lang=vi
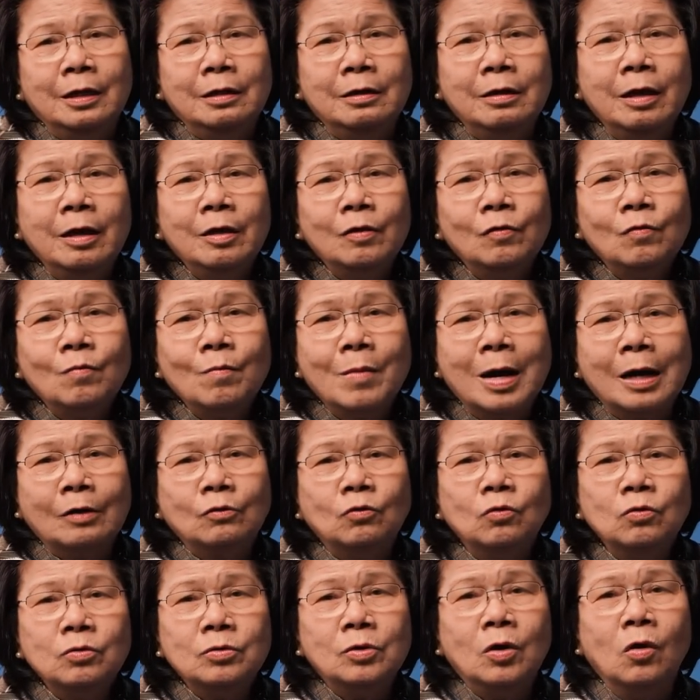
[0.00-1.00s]
nếu mà
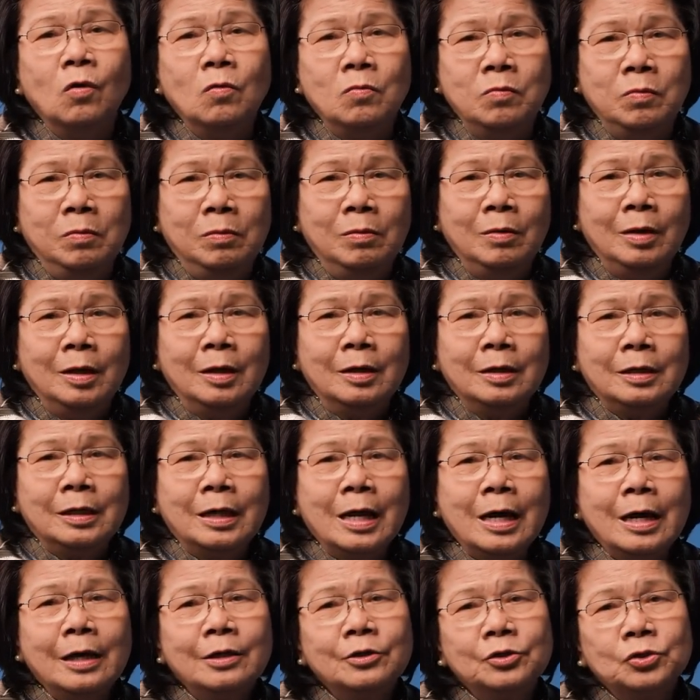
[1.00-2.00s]
cuối cùng
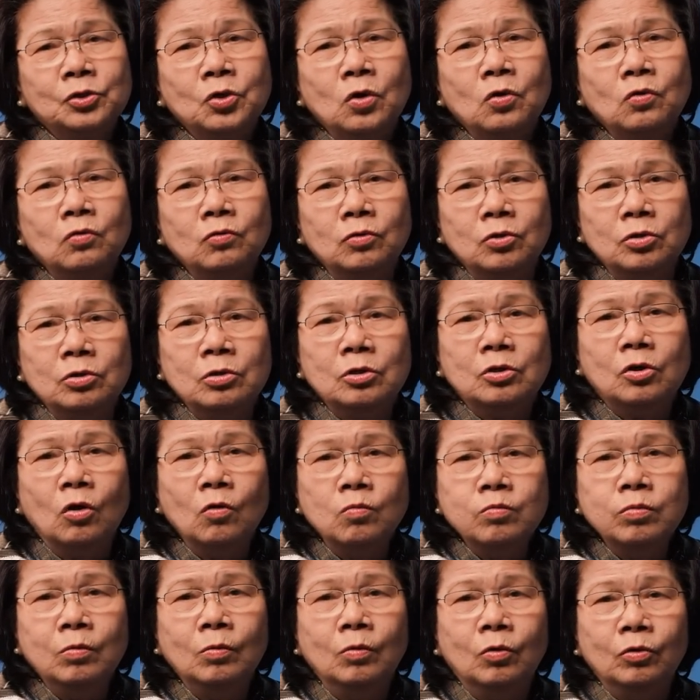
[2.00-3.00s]
cái số lượng
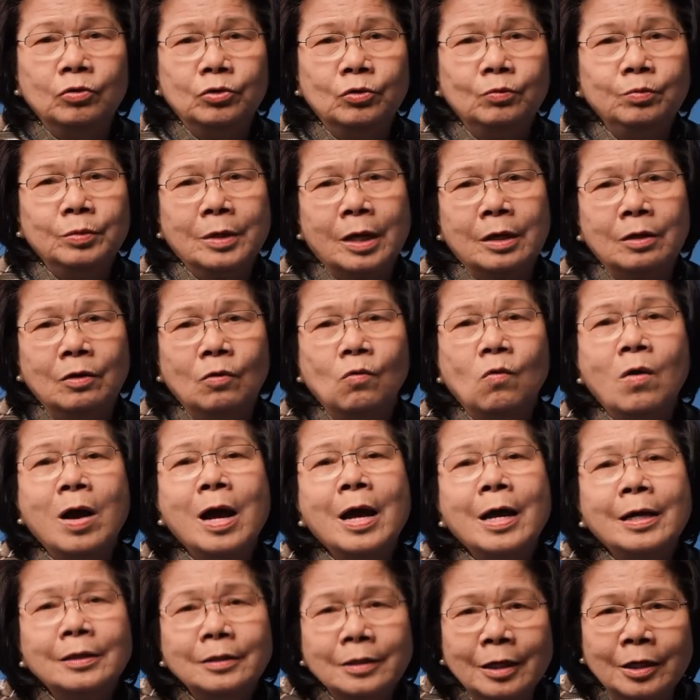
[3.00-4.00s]
cung của chúng ta nó
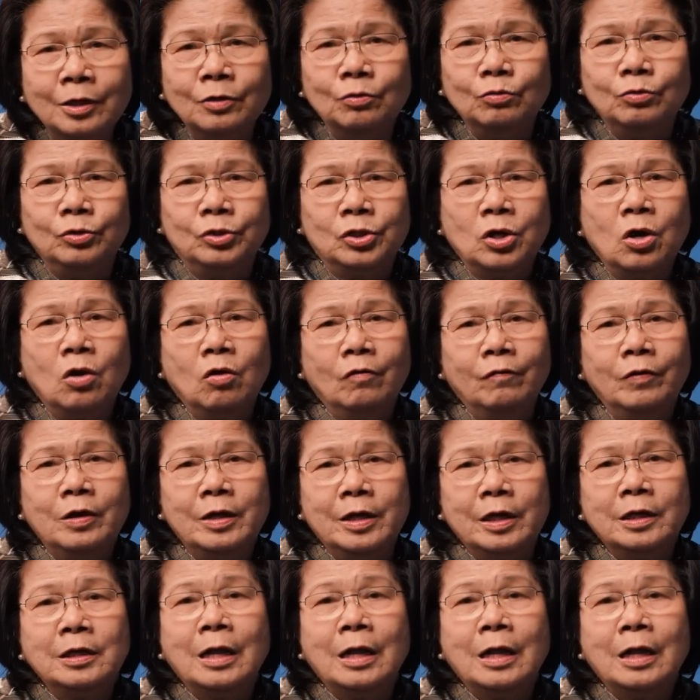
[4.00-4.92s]
quá nhiều so với lại